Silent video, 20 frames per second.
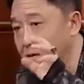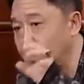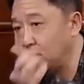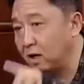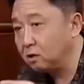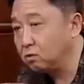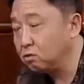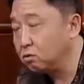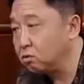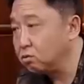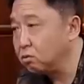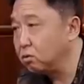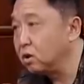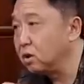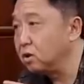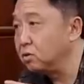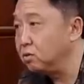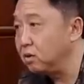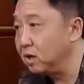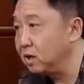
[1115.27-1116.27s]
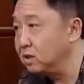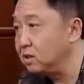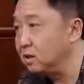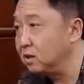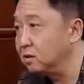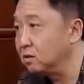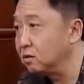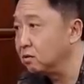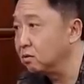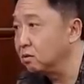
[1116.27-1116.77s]
他所说的语言
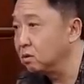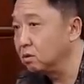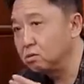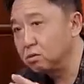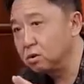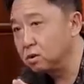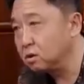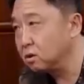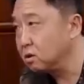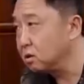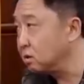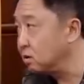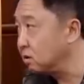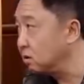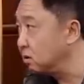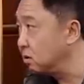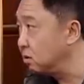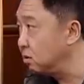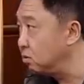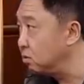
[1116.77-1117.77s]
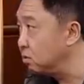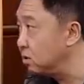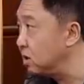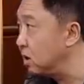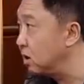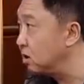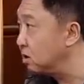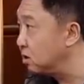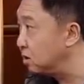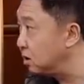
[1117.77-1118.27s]
节奏都是用
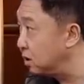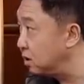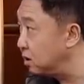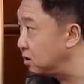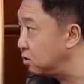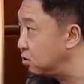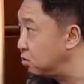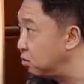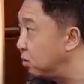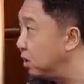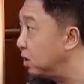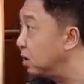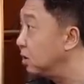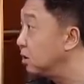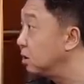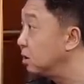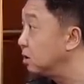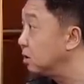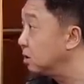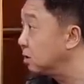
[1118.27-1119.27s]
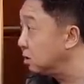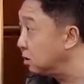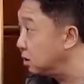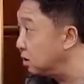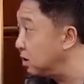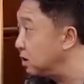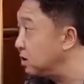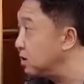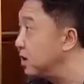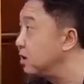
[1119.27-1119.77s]
相声可以处理的。
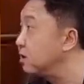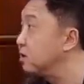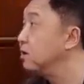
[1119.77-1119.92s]
可以解